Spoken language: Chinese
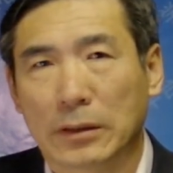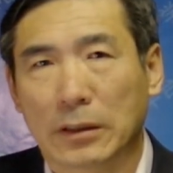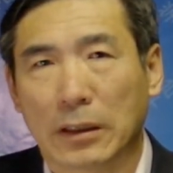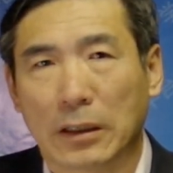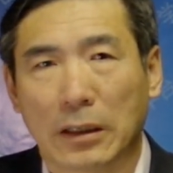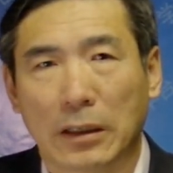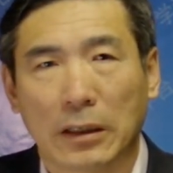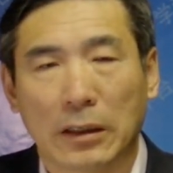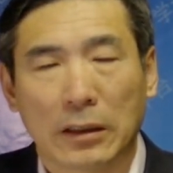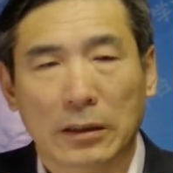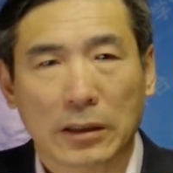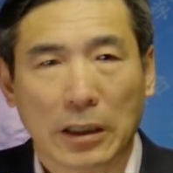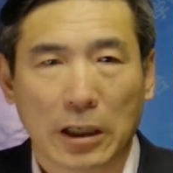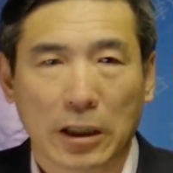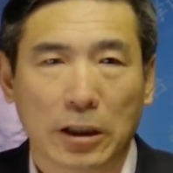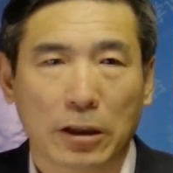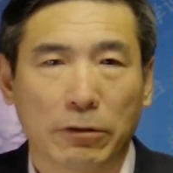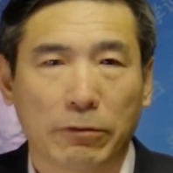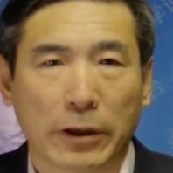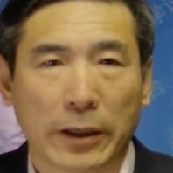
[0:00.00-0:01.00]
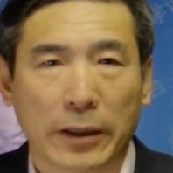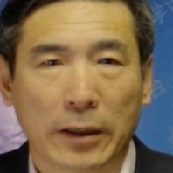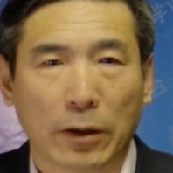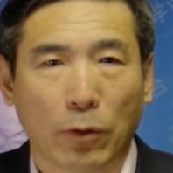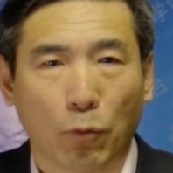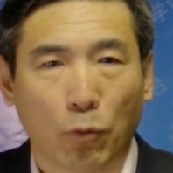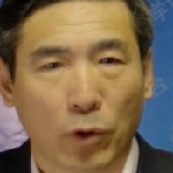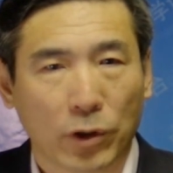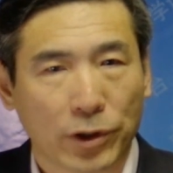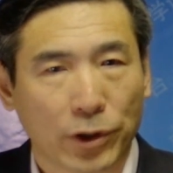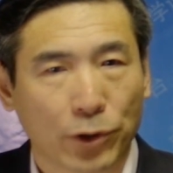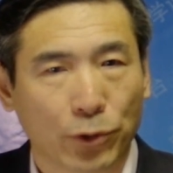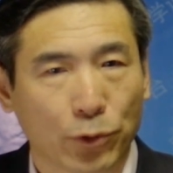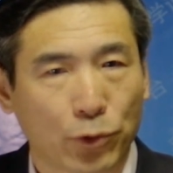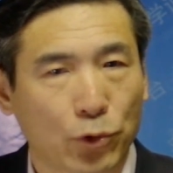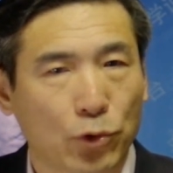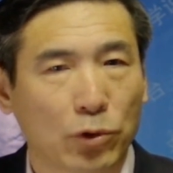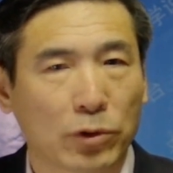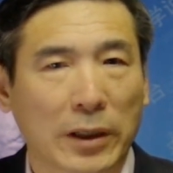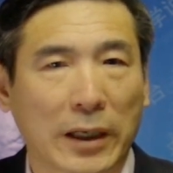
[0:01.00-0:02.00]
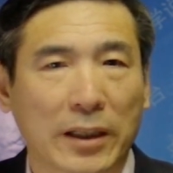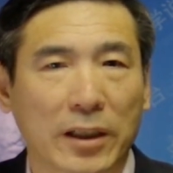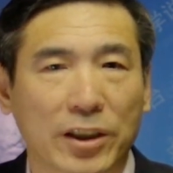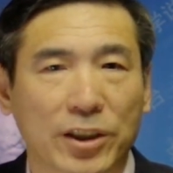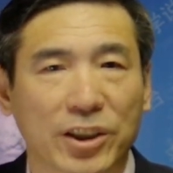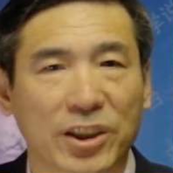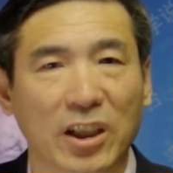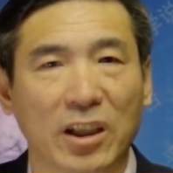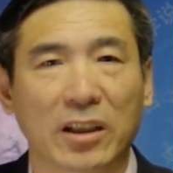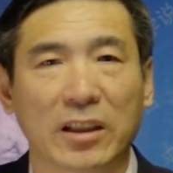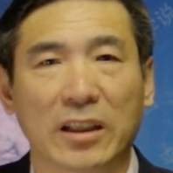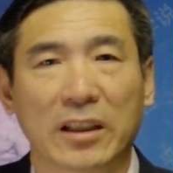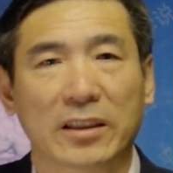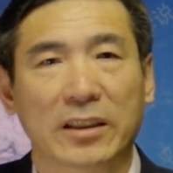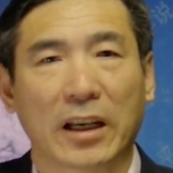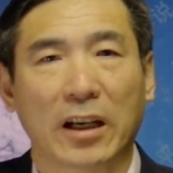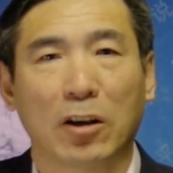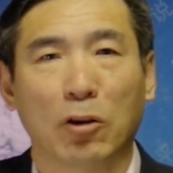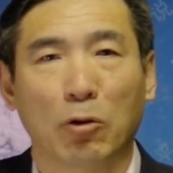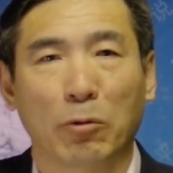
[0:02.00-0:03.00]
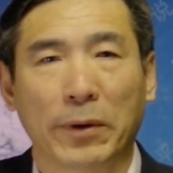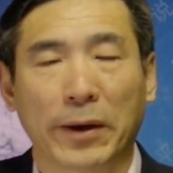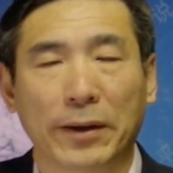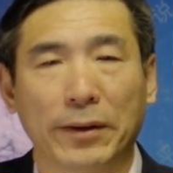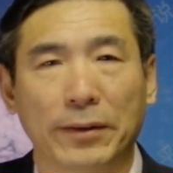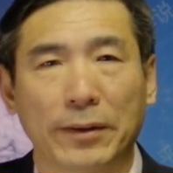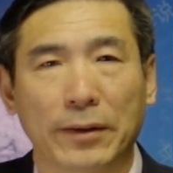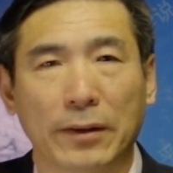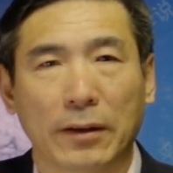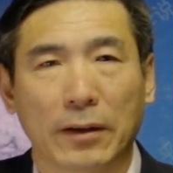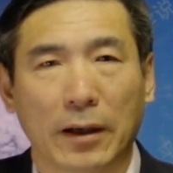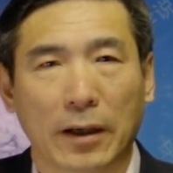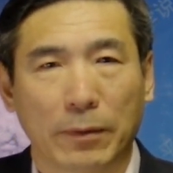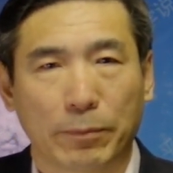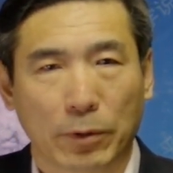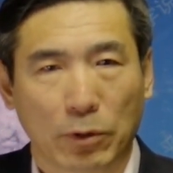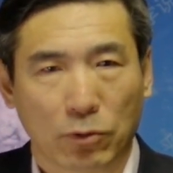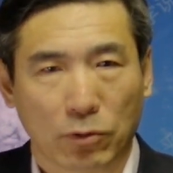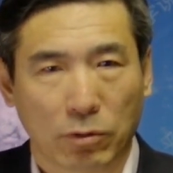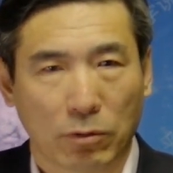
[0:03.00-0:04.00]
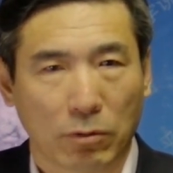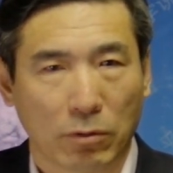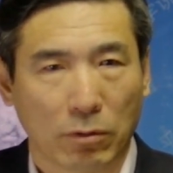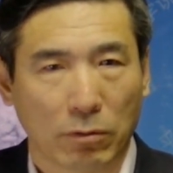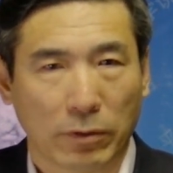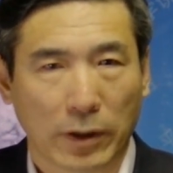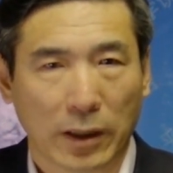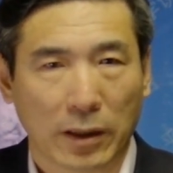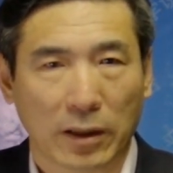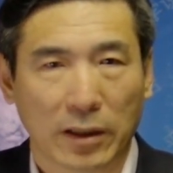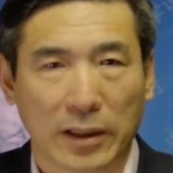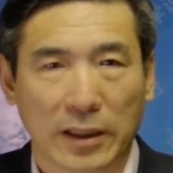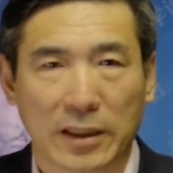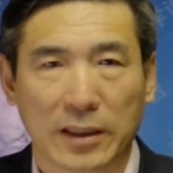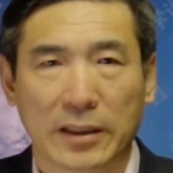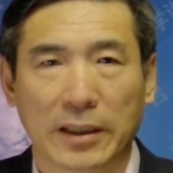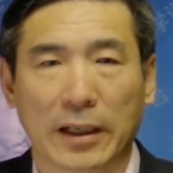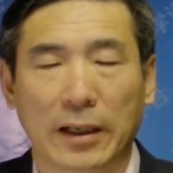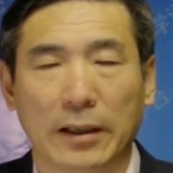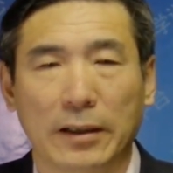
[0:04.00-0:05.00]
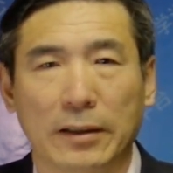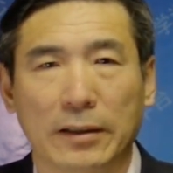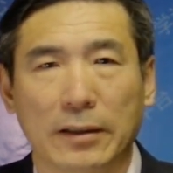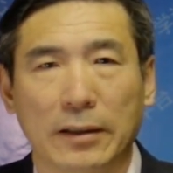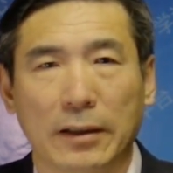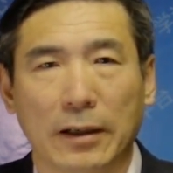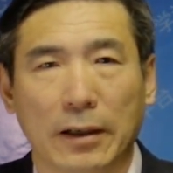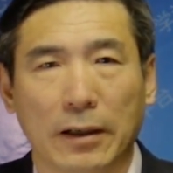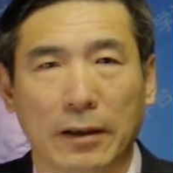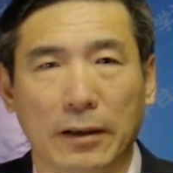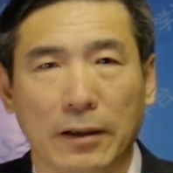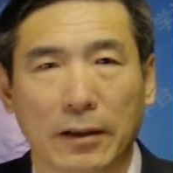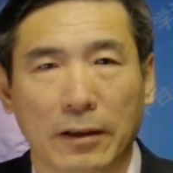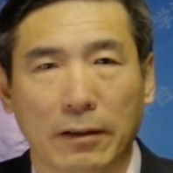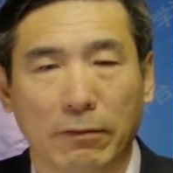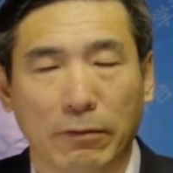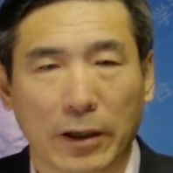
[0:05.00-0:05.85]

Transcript: 啊，他认为呢，我这有巨大的正义在后边啊，比如说我为了理想啊，